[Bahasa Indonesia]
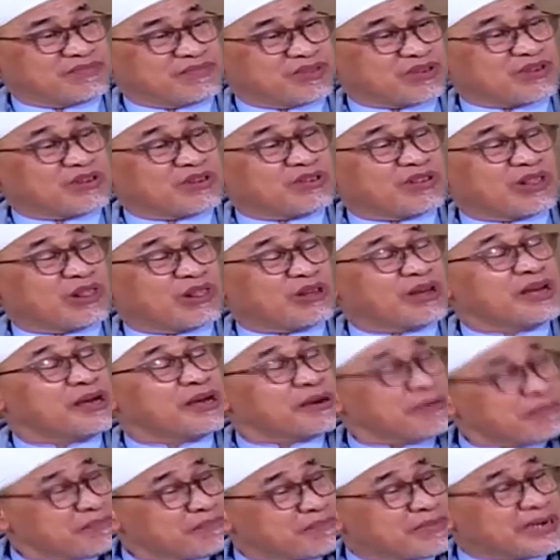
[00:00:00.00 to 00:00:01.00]

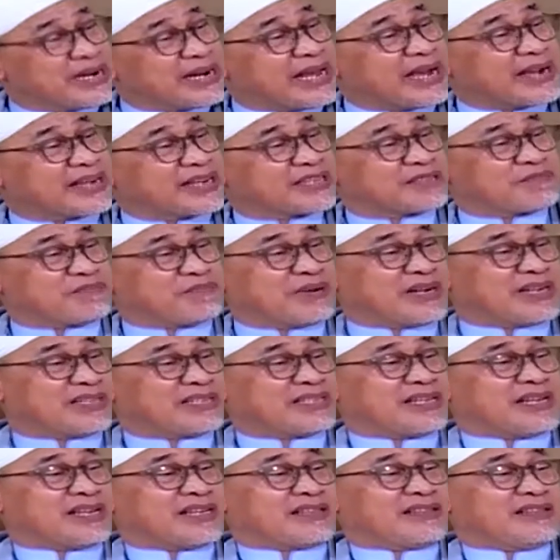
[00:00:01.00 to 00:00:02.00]
radhiyallahu menangis pada
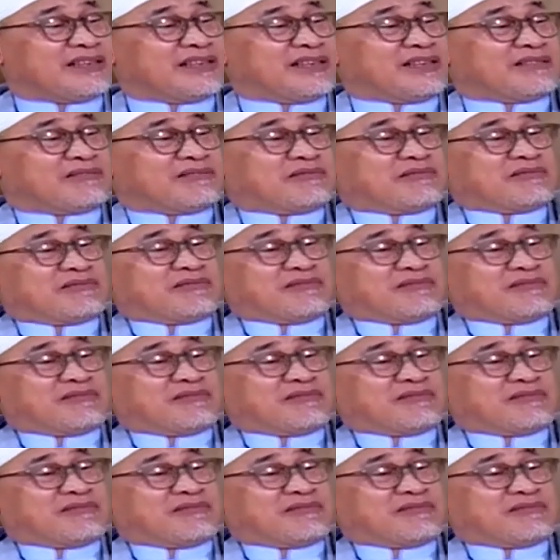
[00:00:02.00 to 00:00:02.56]
saat itu.